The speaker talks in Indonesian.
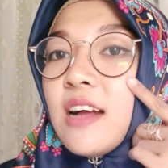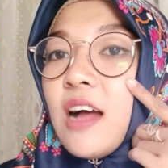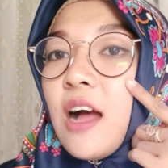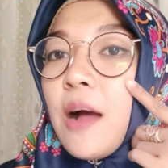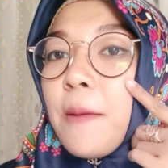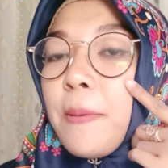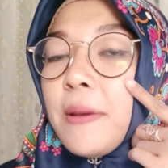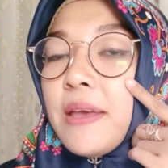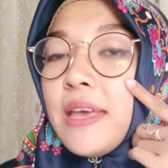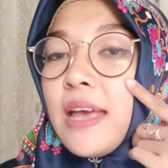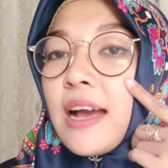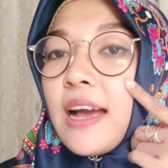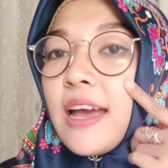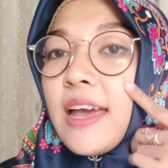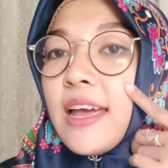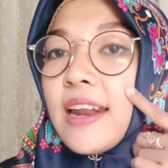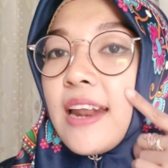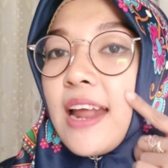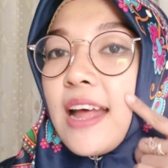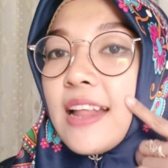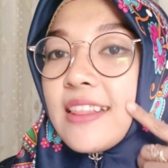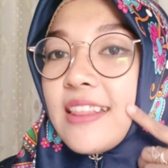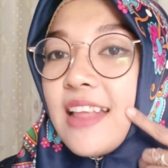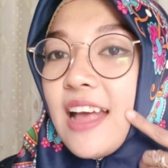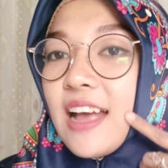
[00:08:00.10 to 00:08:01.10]
apa ya kayak
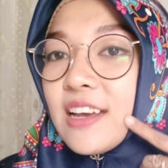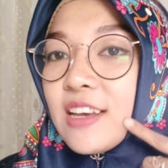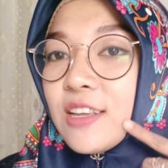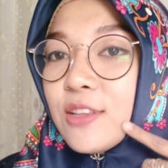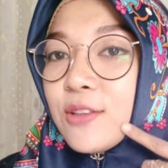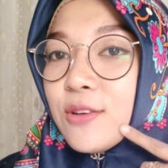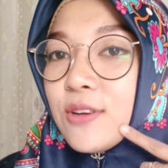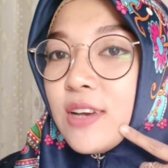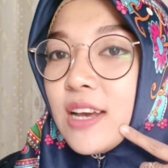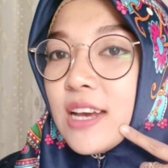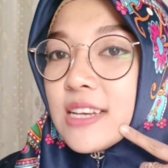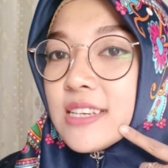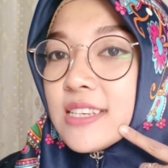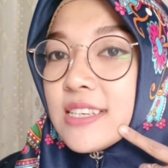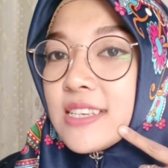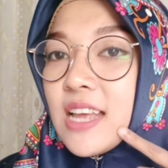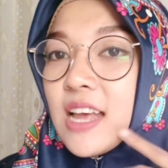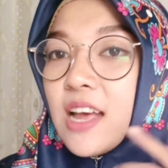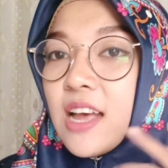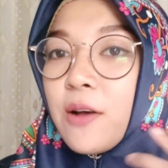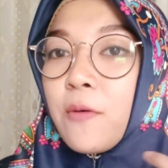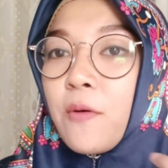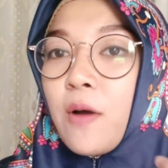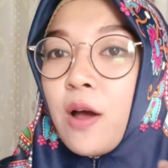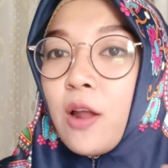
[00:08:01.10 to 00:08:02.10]
rata gitu guys iya.
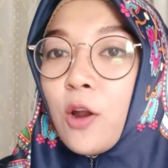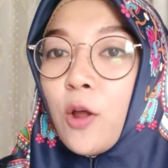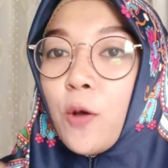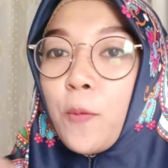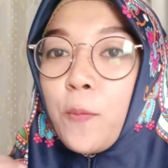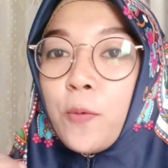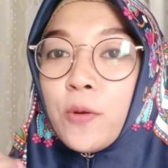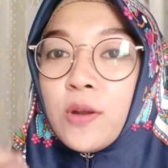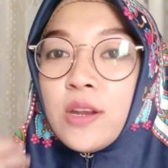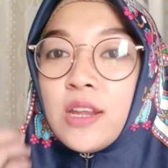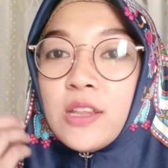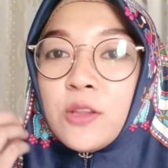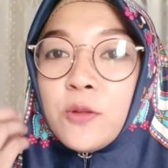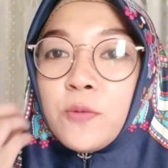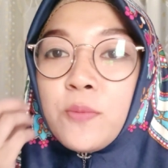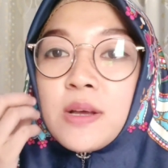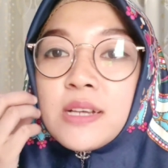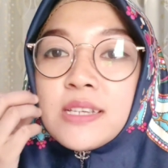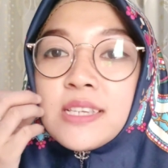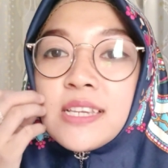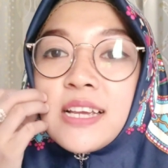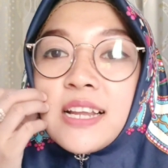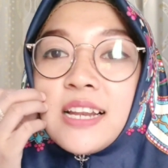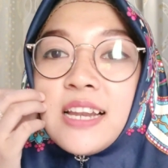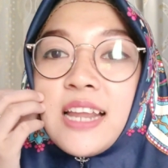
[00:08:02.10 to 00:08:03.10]
walaupun itu
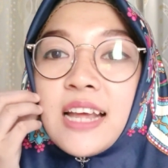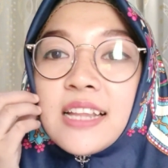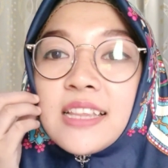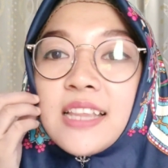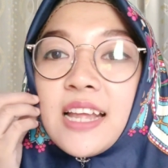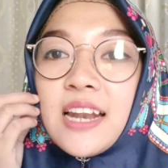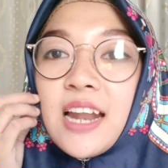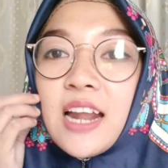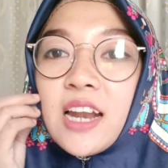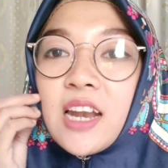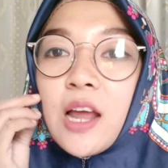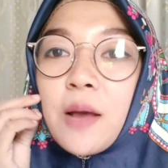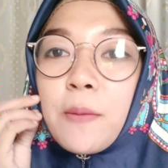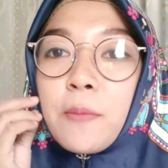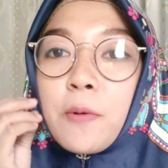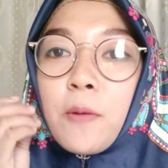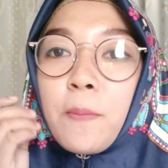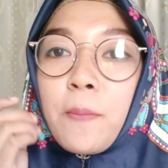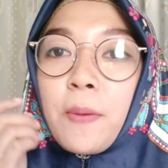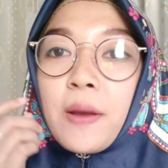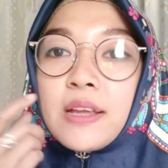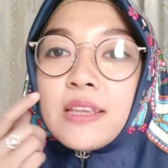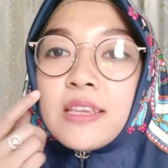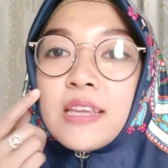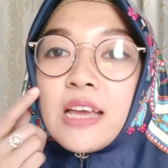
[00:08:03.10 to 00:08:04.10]
masih kelihatan ada
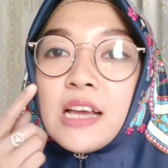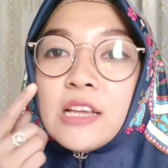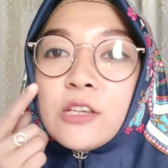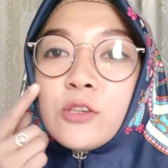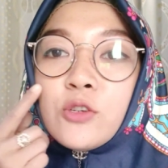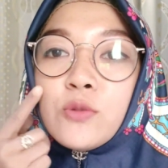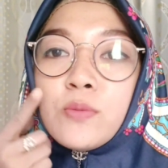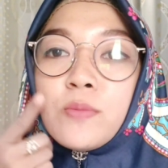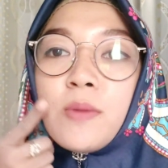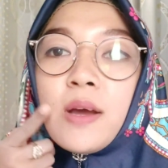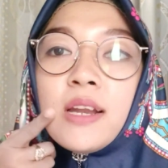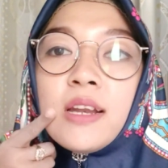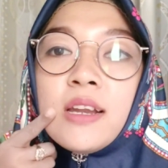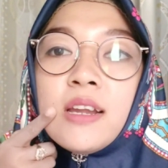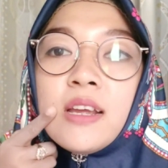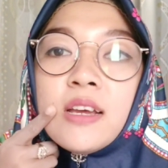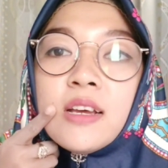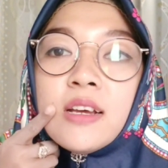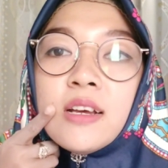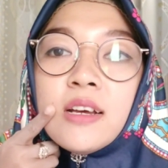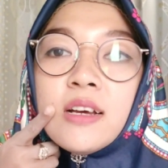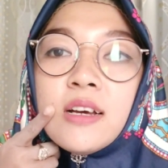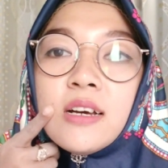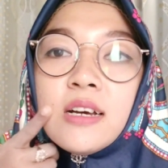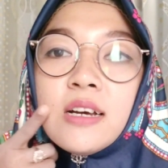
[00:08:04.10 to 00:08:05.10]
bopengnya cuman
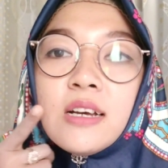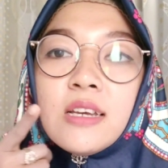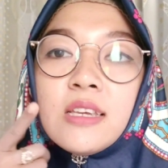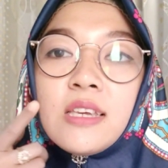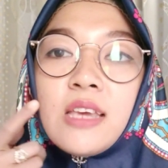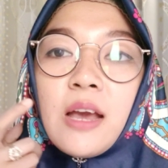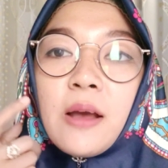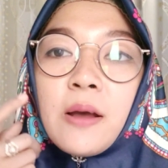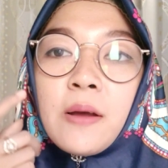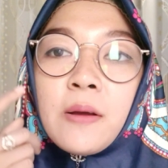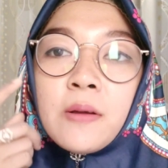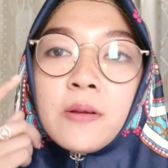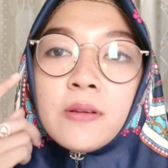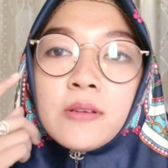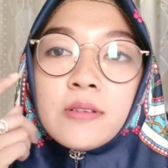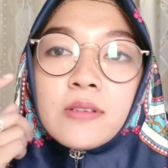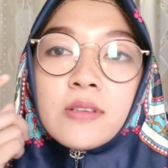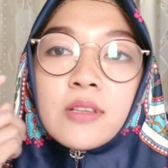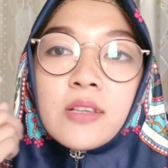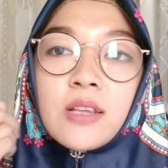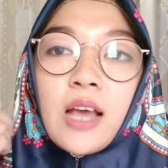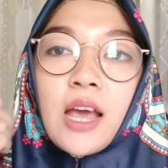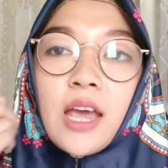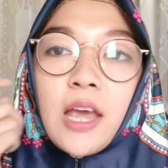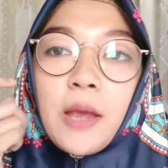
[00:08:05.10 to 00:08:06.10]
uh, yang
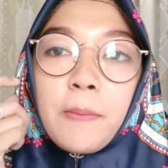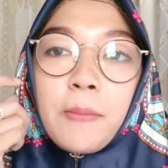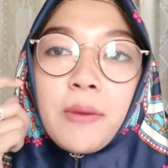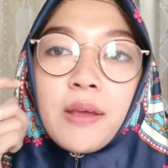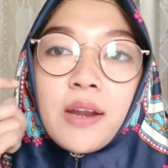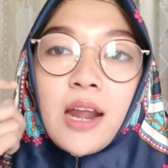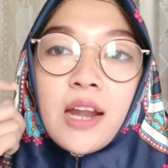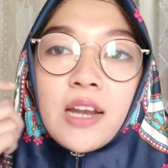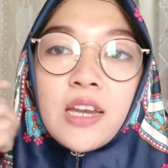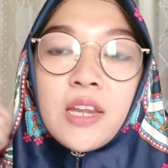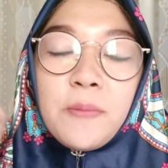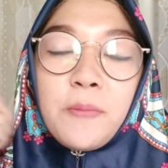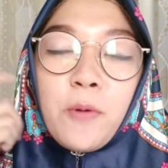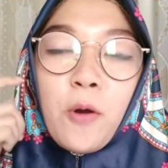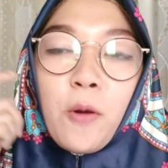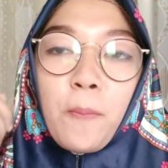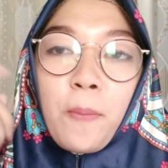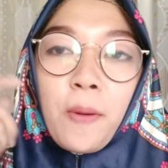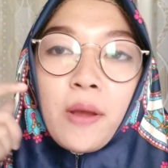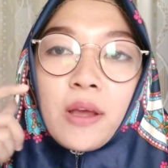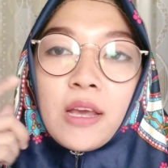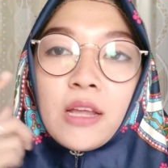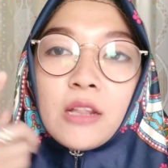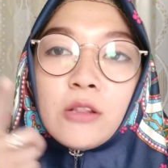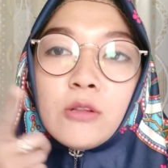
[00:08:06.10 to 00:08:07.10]
kayak merah di
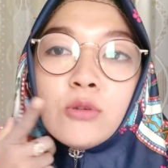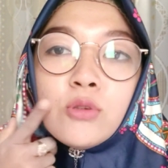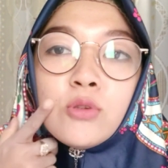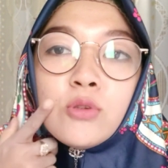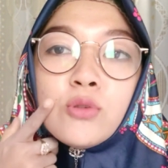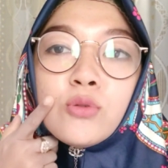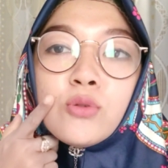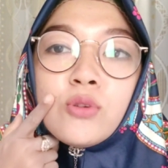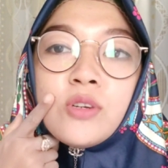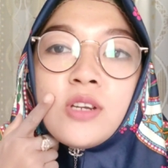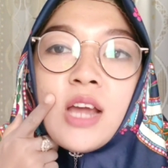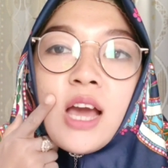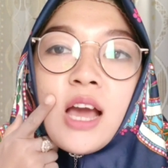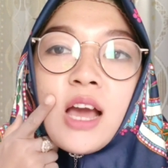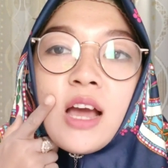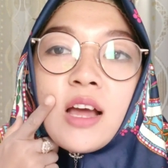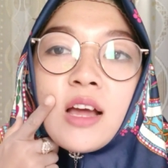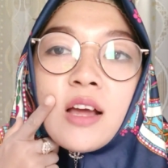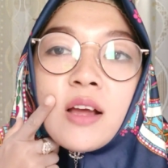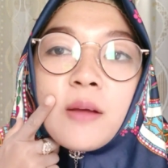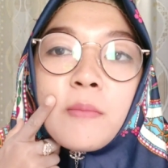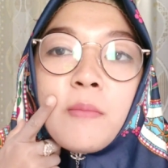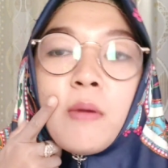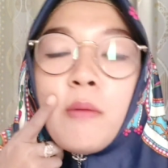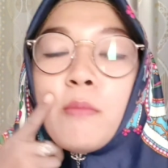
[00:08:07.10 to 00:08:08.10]
bopeng itu sudah
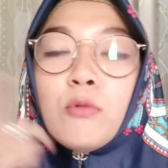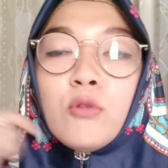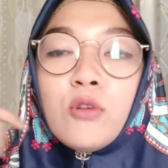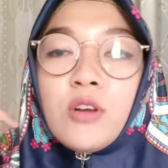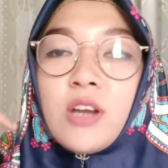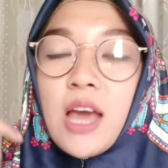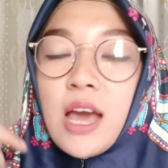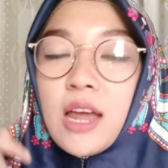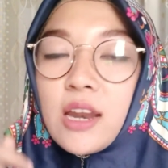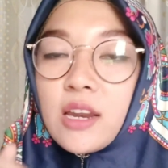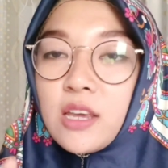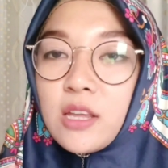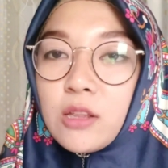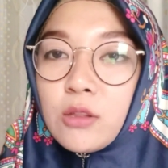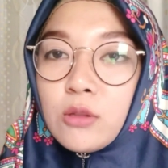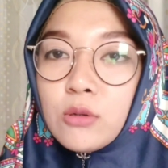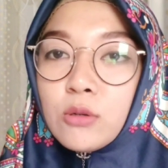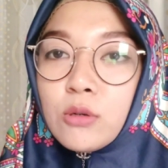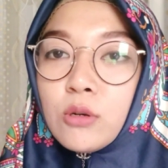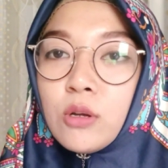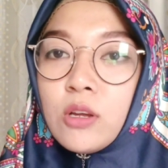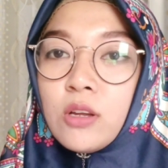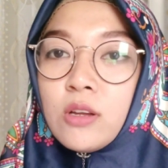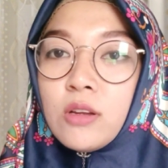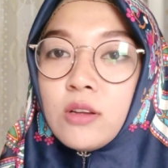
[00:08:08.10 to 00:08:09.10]
memudar
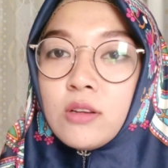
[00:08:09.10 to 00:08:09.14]
gitu